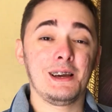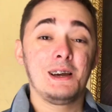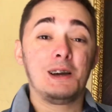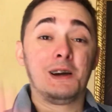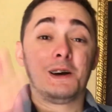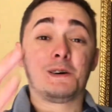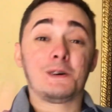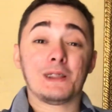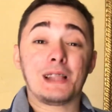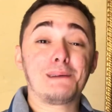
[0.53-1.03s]

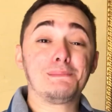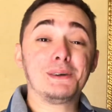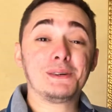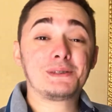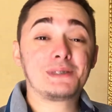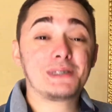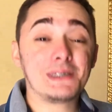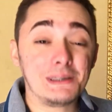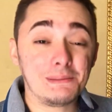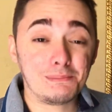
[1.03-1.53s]
Olá,
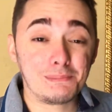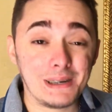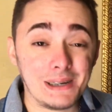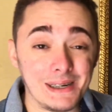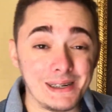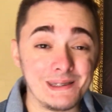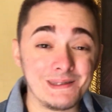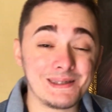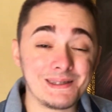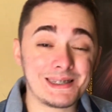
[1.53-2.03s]
meus
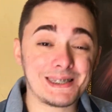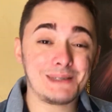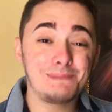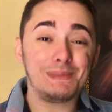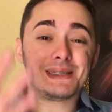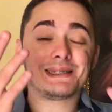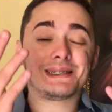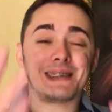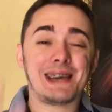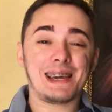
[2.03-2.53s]
irmãos que
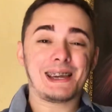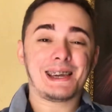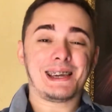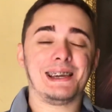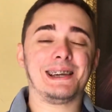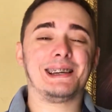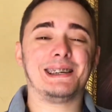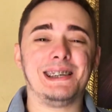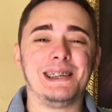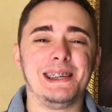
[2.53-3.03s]
me
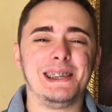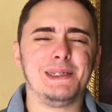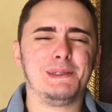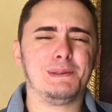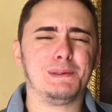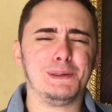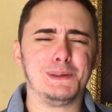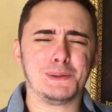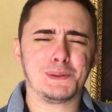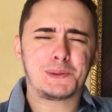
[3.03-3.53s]
seguem aí
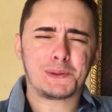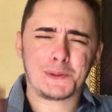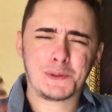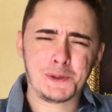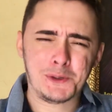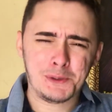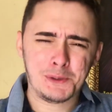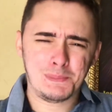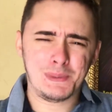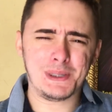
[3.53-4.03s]
no
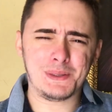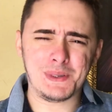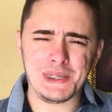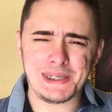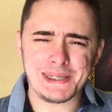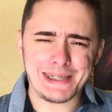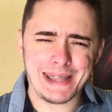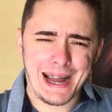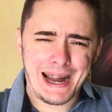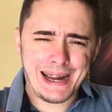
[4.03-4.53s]
YouTube, no
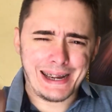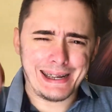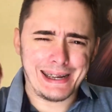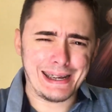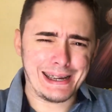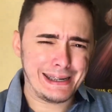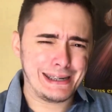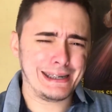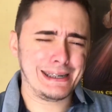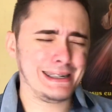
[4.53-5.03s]

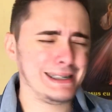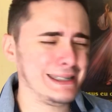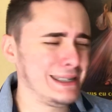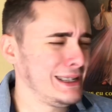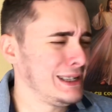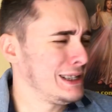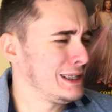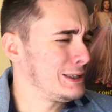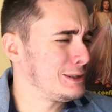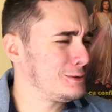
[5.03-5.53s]
Instagram,
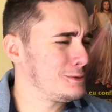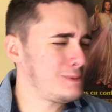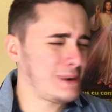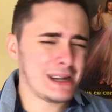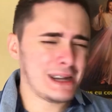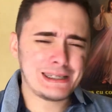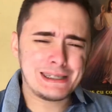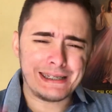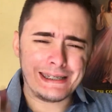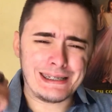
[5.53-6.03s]
no
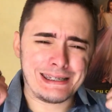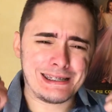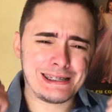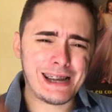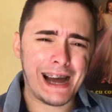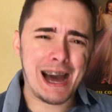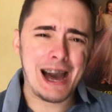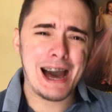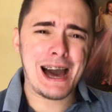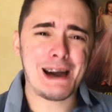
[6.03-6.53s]

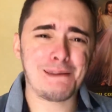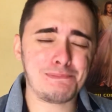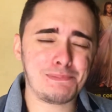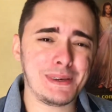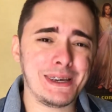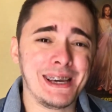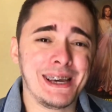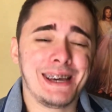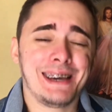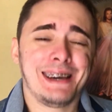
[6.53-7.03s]

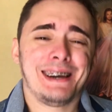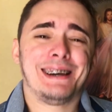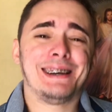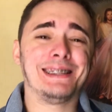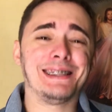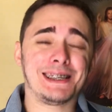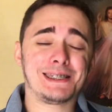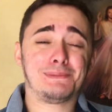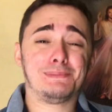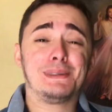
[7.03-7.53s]
WhatsApp, aí
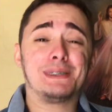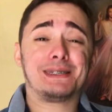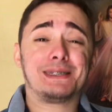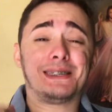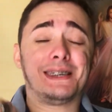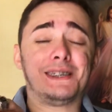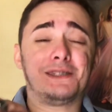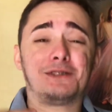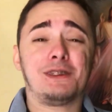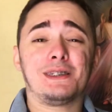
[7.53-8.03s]
nas minhas
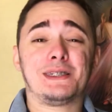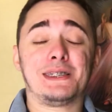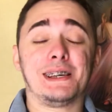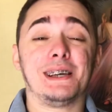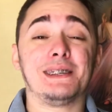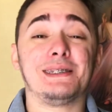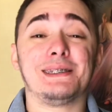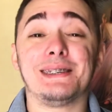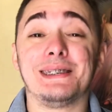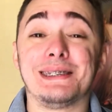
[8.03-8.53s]
redes
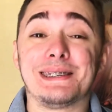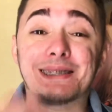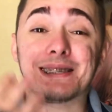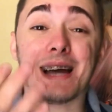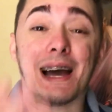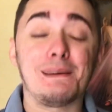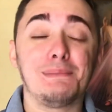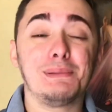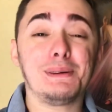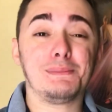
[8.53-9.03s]
sociais. Vocês
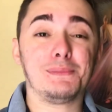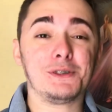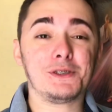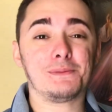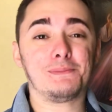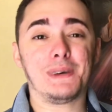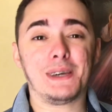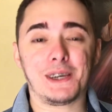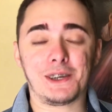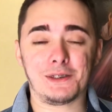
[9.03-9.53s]
sabem muito
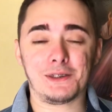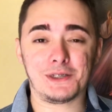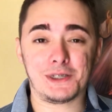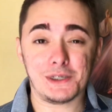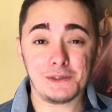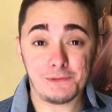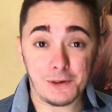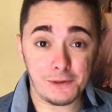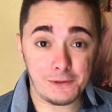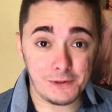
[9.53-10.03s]
bem que eu
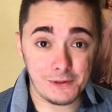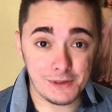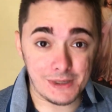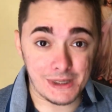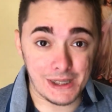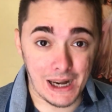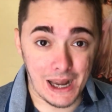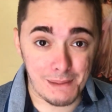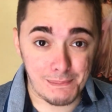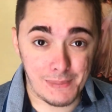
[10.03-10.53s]
desenvolvo um
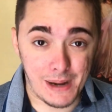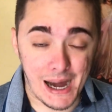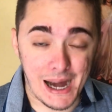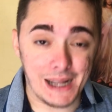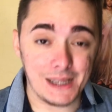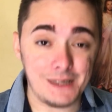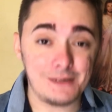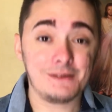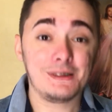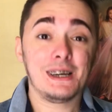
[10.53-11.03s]

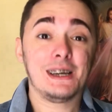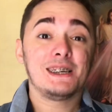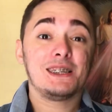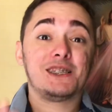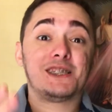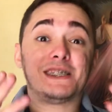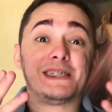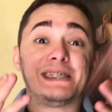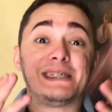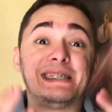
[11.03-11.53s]
trabalho
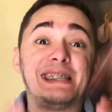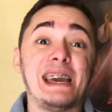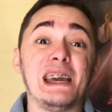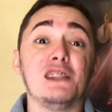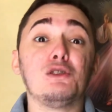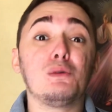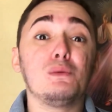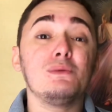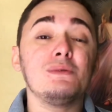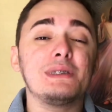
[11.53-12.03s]
de
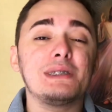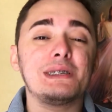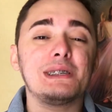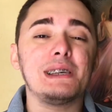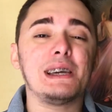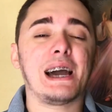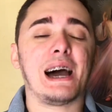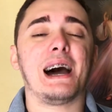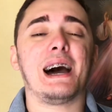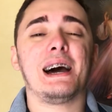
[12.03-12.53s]

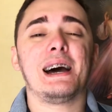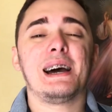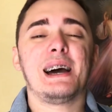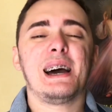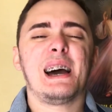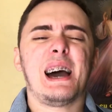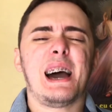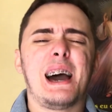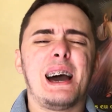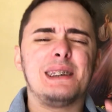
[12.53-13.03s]
denunciar
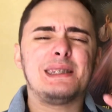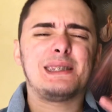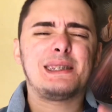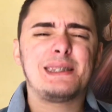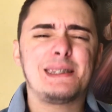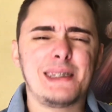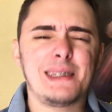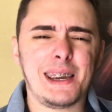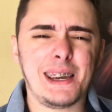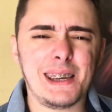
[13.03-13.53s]
as
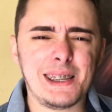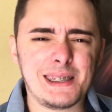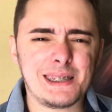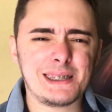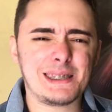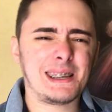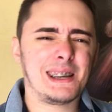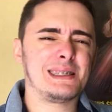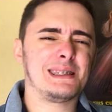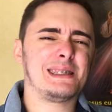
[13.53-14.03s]

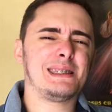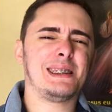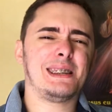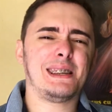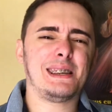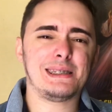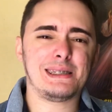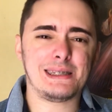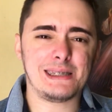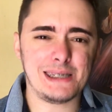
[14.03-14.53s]
seitas, as
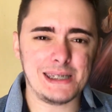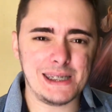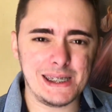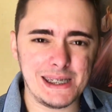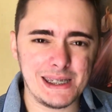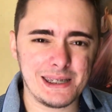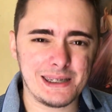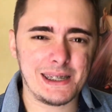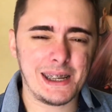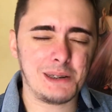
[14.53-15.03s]

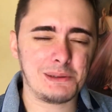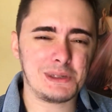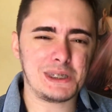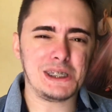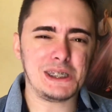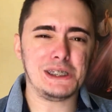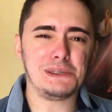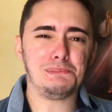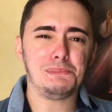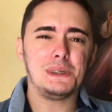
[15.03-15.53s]
heresias, né, os
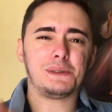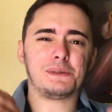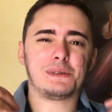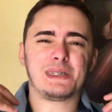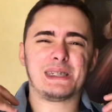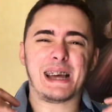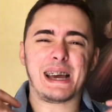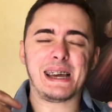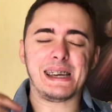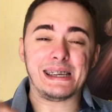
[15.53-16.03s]

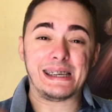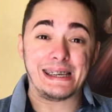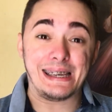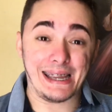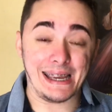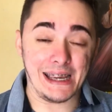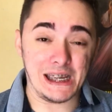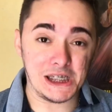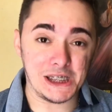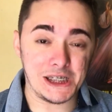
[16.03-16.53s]
inimigos da
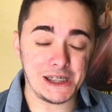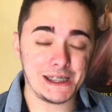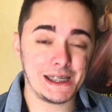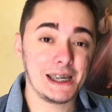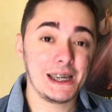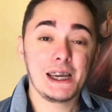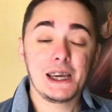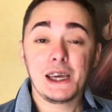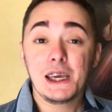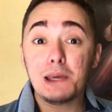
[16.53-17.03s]
igreja.
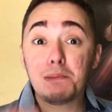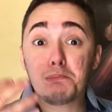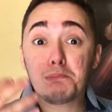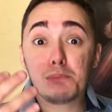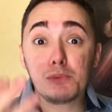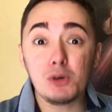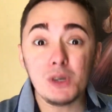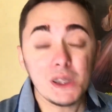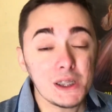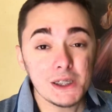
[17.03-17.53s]
E
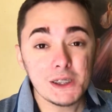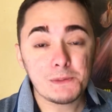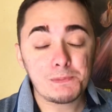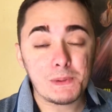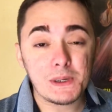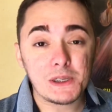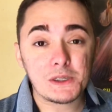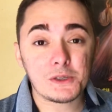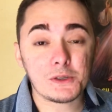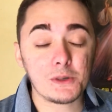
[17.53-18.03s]
muitas
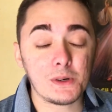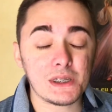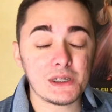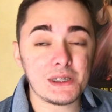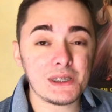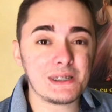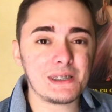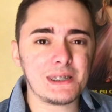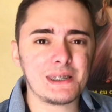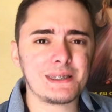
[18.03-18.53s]
pessoas
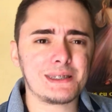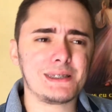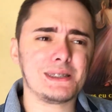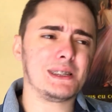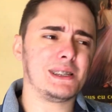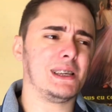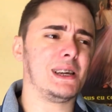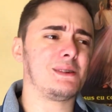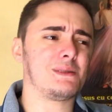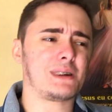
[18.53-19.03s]
dizem assim:
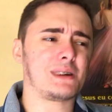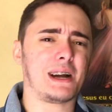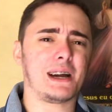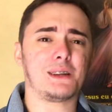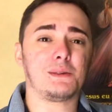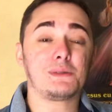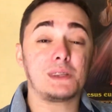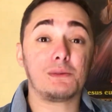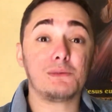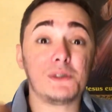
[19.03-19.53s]
Daniel,
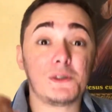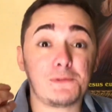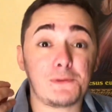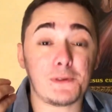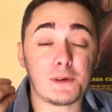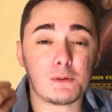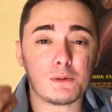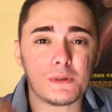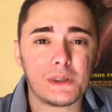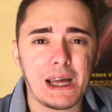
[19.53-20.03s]
cara, eu tenho
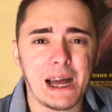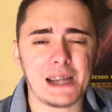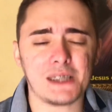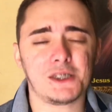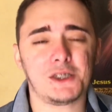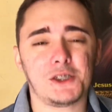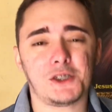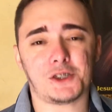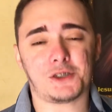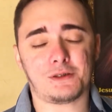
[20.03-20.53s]

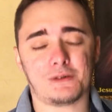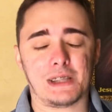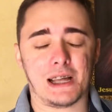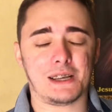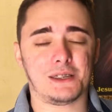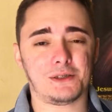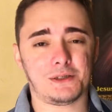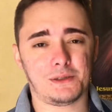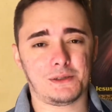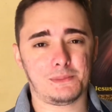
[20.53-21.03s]
dificuldade de
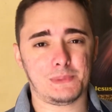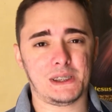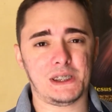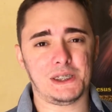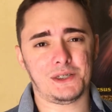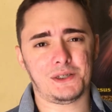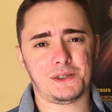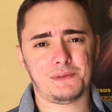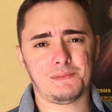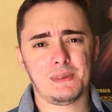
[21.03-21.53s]
estudar sobre
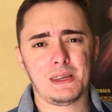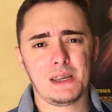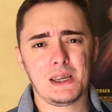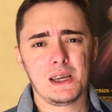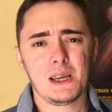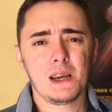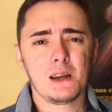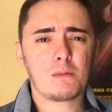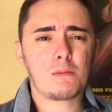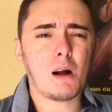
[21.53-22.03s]
isso.
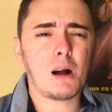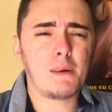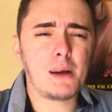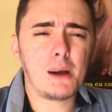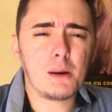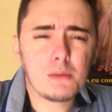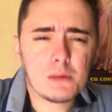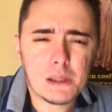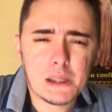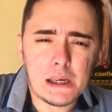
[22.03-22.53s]
Qual
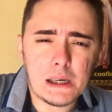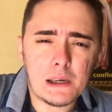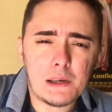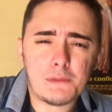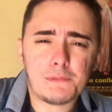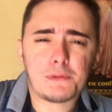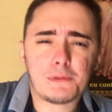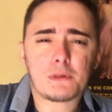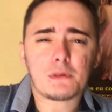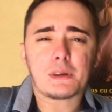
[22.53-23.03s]
é o
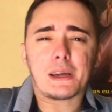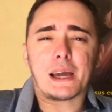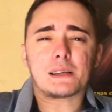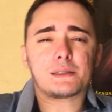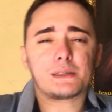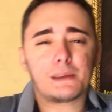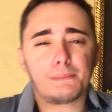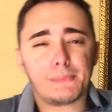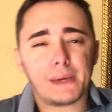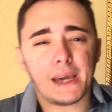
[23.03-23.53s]
livro? O que é que
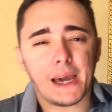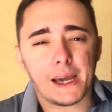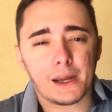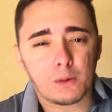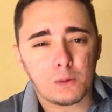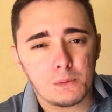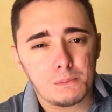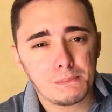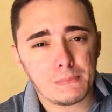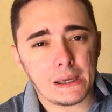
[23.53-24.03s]
você me
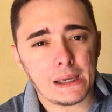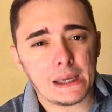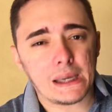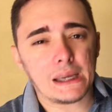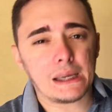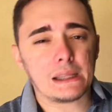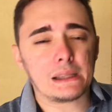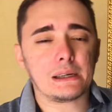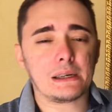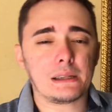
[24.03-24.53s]

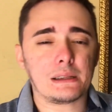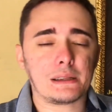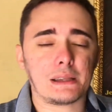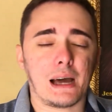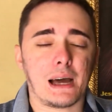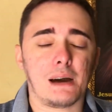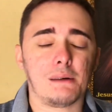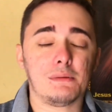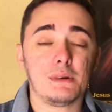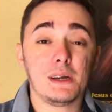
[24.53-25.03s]
recomenda e
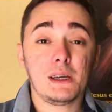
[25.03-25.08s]
tal?